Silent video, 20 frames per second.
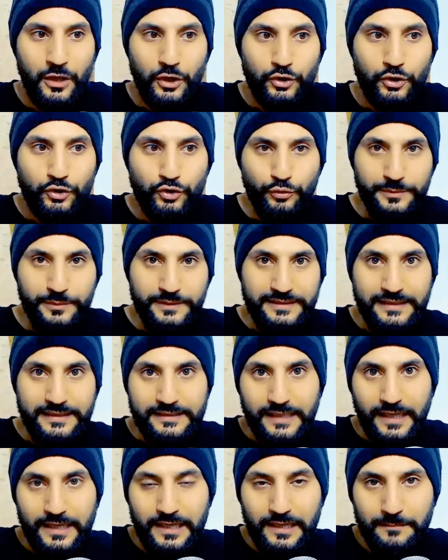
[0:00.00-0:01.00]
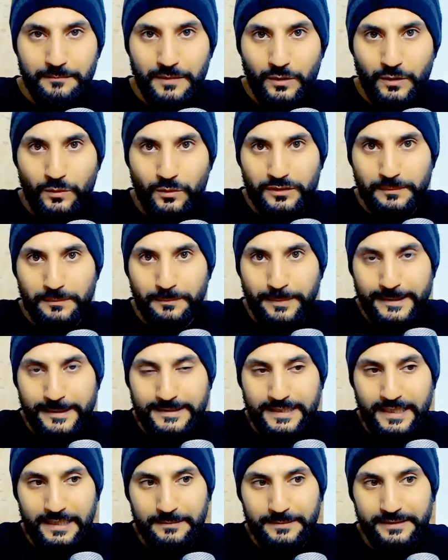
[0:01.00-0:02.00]
شو بدي اتعلم
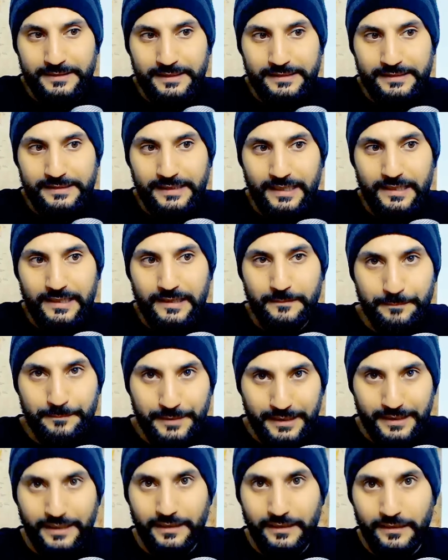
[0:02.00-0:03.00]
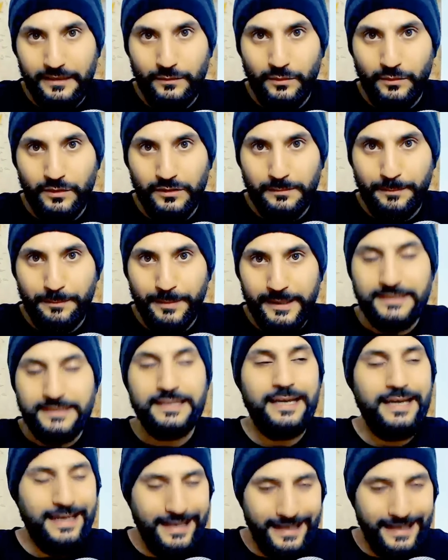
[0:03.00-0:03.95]
بالوردبريس هل بدي اتعلم بناء الوردبريس